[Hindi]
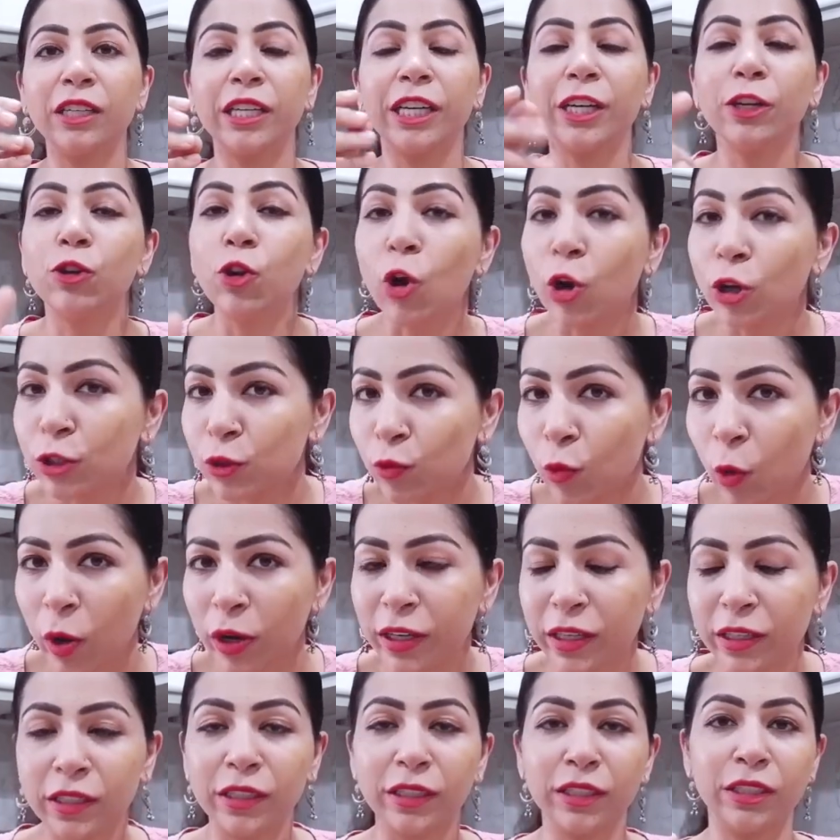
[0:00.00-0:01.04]
डिटॉक्स
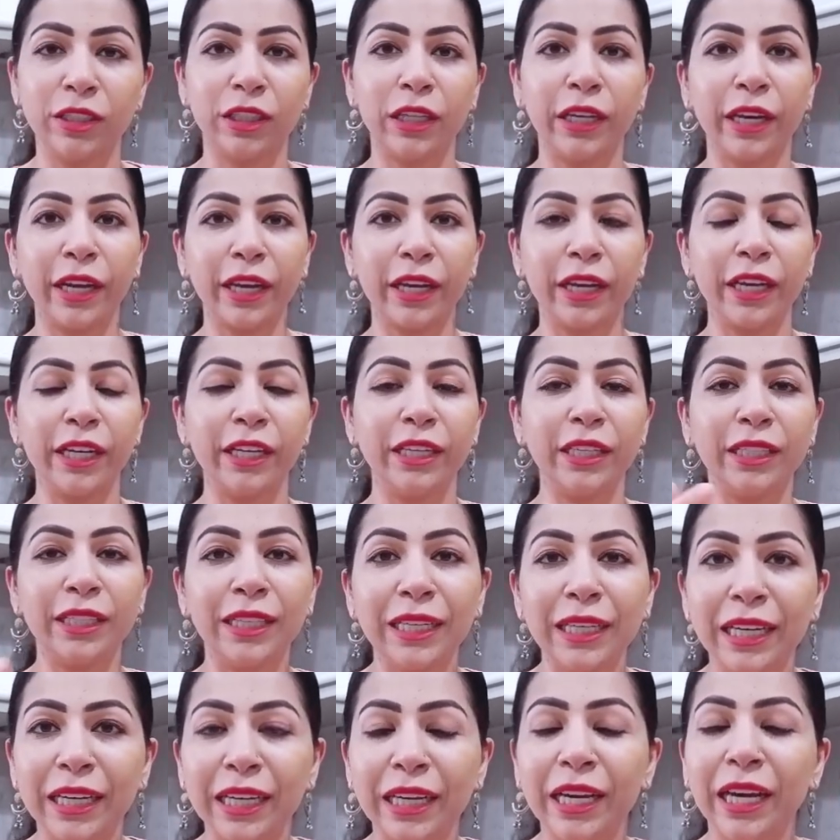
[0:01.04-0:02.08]
वाटर जीरे की
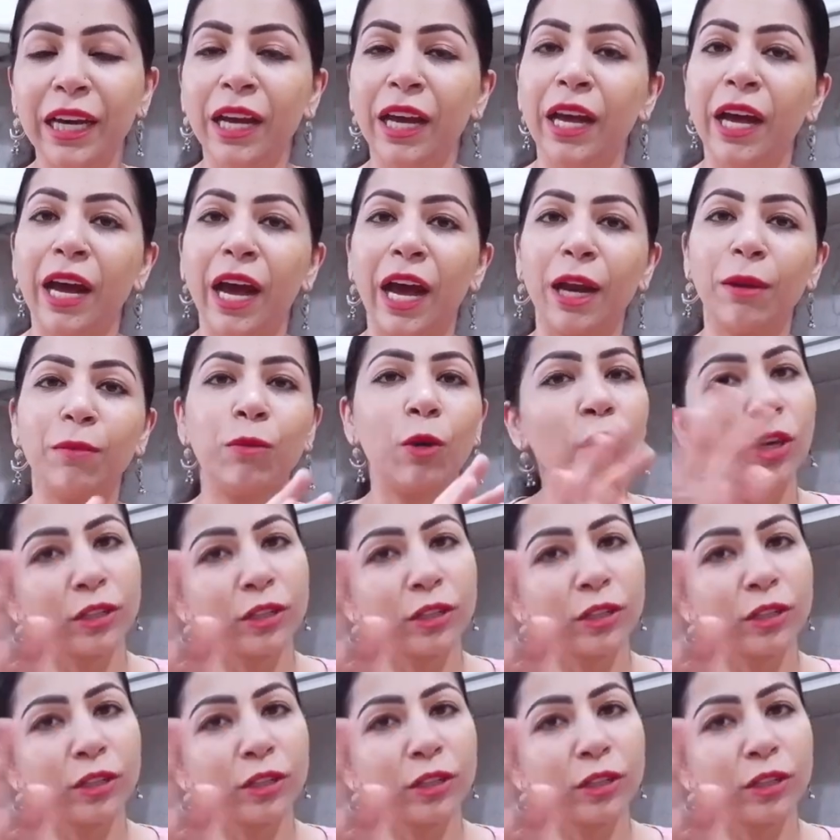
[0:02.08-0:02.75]
टी एंड